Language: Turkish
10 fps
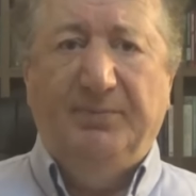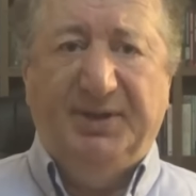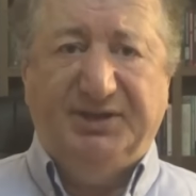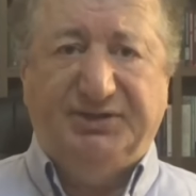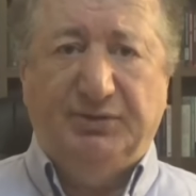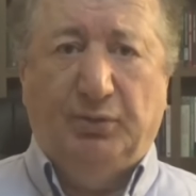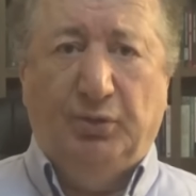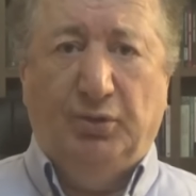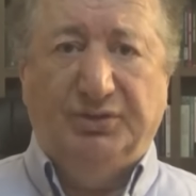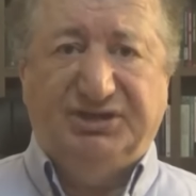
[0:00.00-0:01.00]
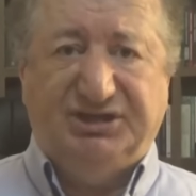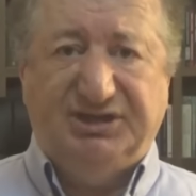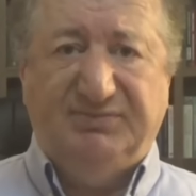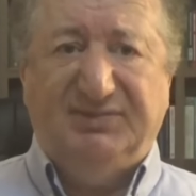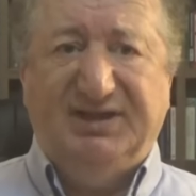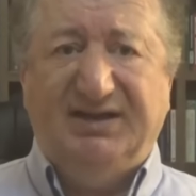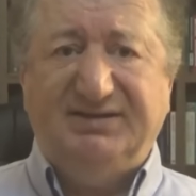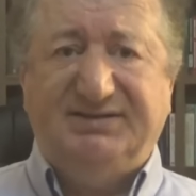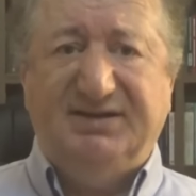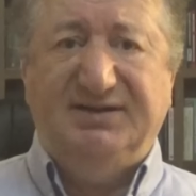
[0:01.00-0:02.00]
Peki o kim
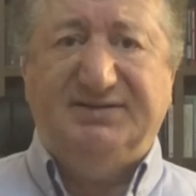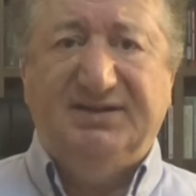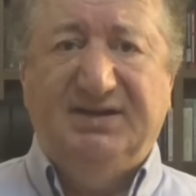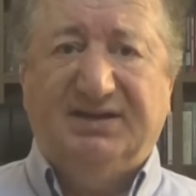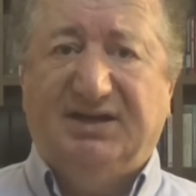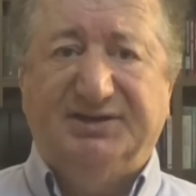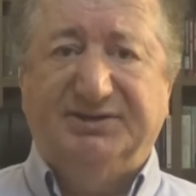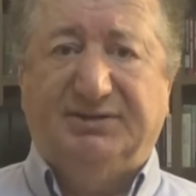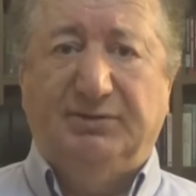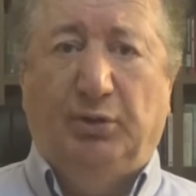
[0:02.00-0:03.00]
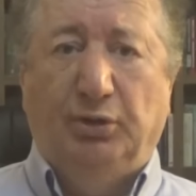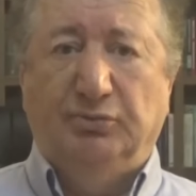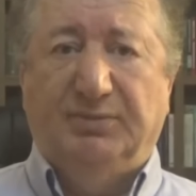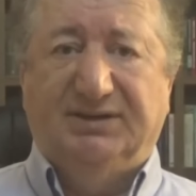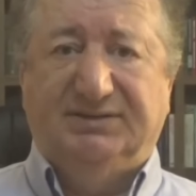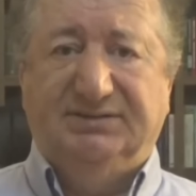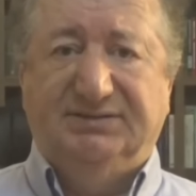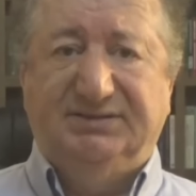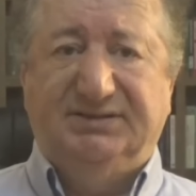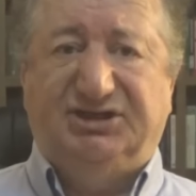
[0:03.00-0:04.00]
derseniz kanıtlı
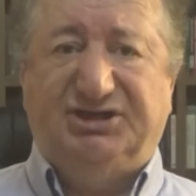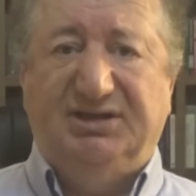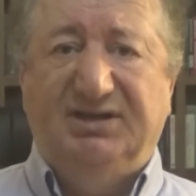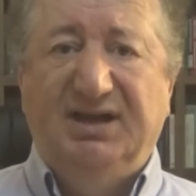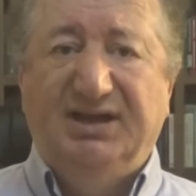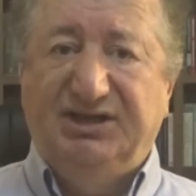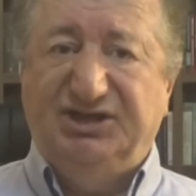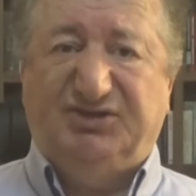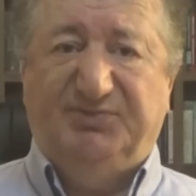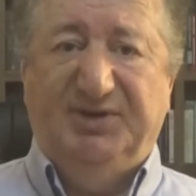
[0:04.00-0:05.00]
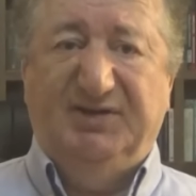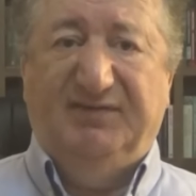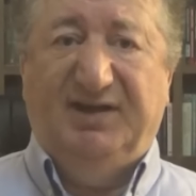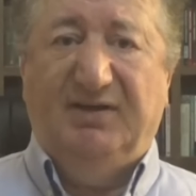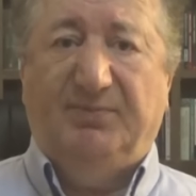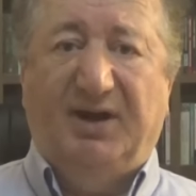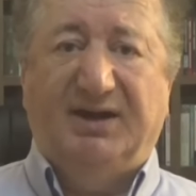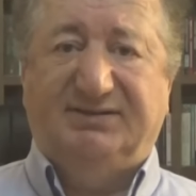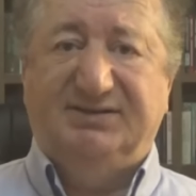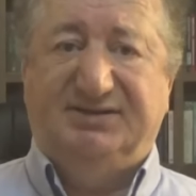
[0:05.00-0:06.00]
olmadığı için ismini ve
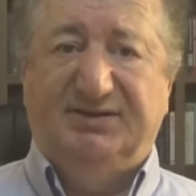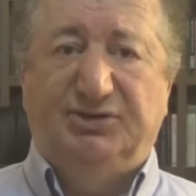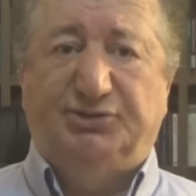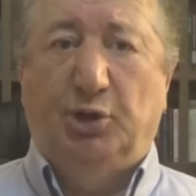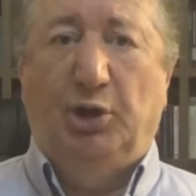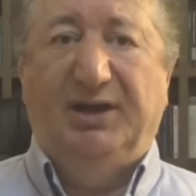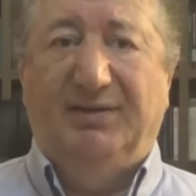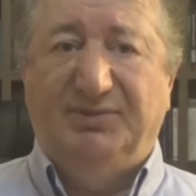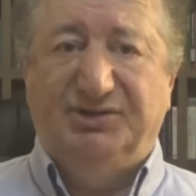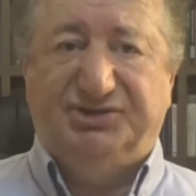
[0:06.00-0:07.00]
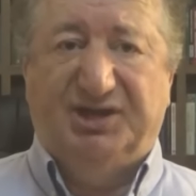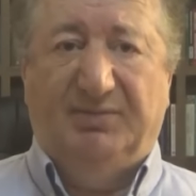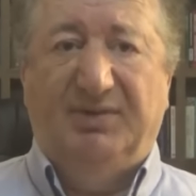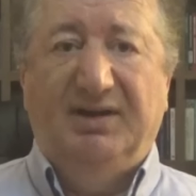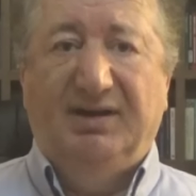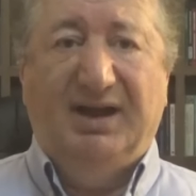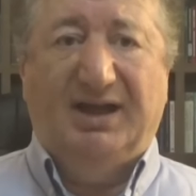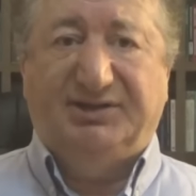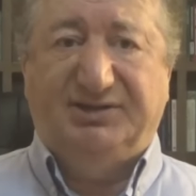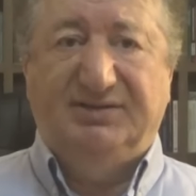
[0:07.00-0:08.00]
partisini söylemeyeceğim.
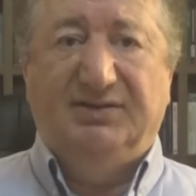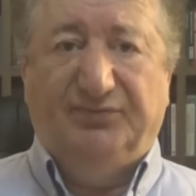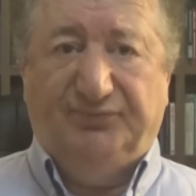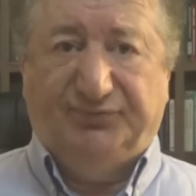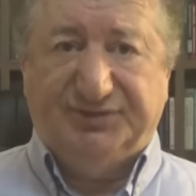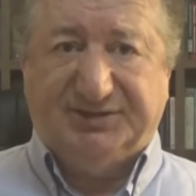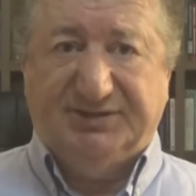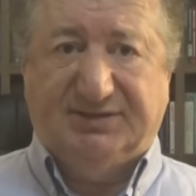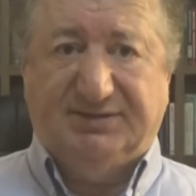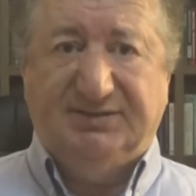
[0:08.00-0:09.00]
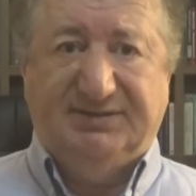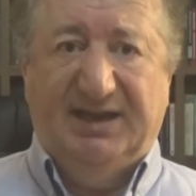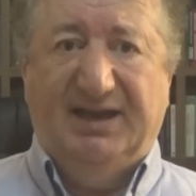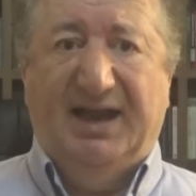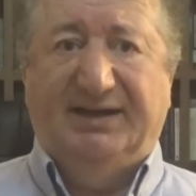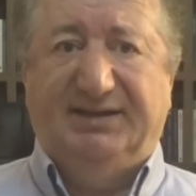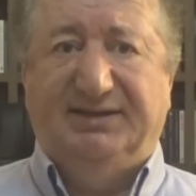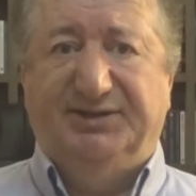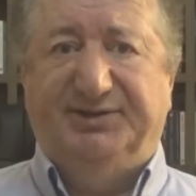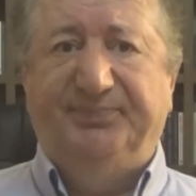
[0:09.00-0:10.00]
Lakin fısıltı
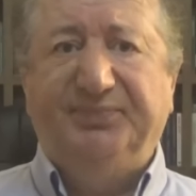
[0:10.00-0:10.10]
dillerdedir.